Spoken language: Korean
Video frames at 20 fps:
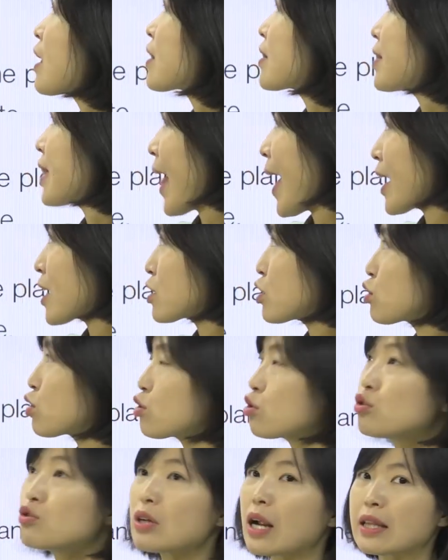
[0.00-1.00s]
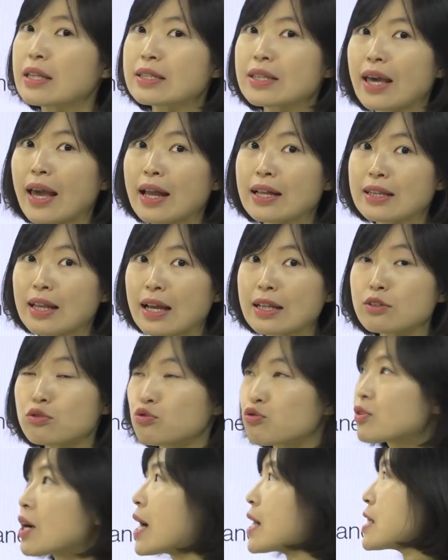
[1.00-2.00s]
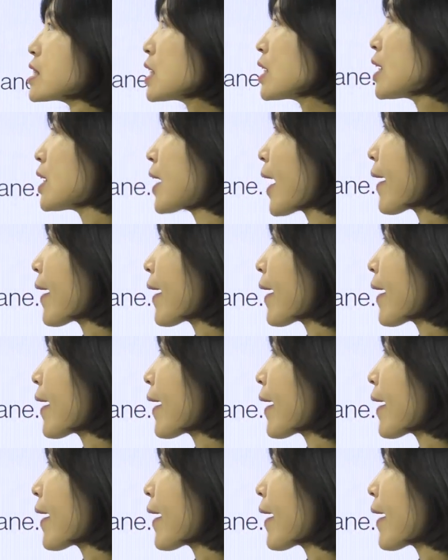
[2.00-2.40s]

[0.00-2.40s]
next to라는 게 일단 두 가지